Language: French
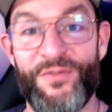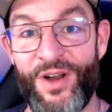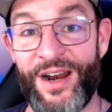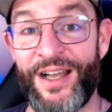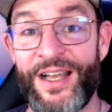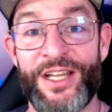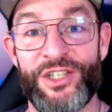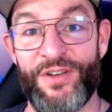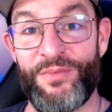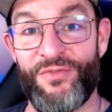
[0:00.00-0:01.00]
voilà,
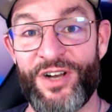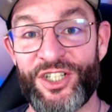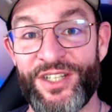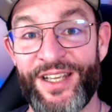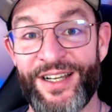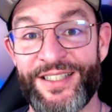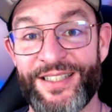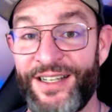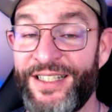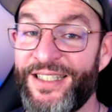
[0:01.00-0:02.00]
tu vas pouvoir générer
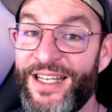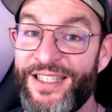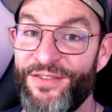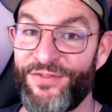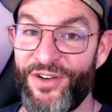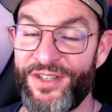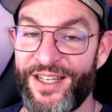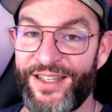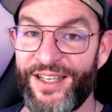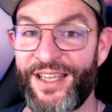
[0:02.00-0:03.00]
ça. Ça, c'est
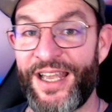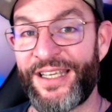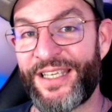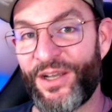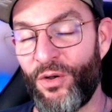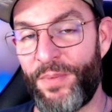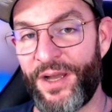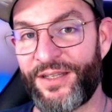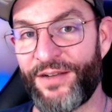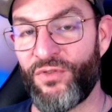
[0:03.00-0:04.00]
Voice Attack qui
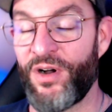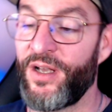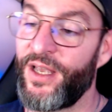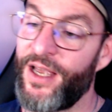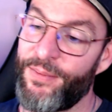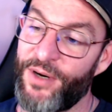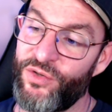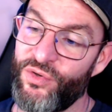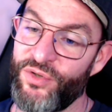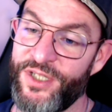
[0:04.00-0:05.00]
repère ta voix et après
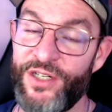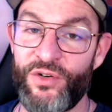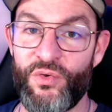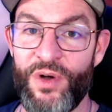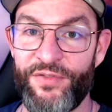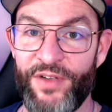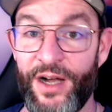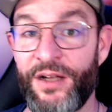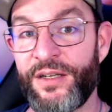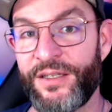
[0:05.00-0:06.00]
tu lui dis quoi
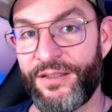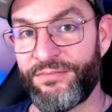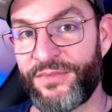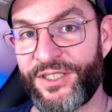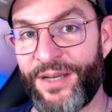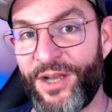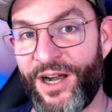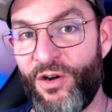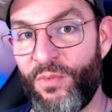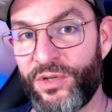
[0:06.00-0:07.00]
faire.
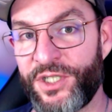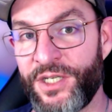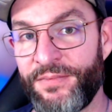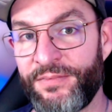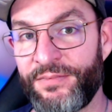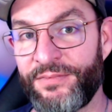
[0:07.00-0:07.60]
Caméra en petit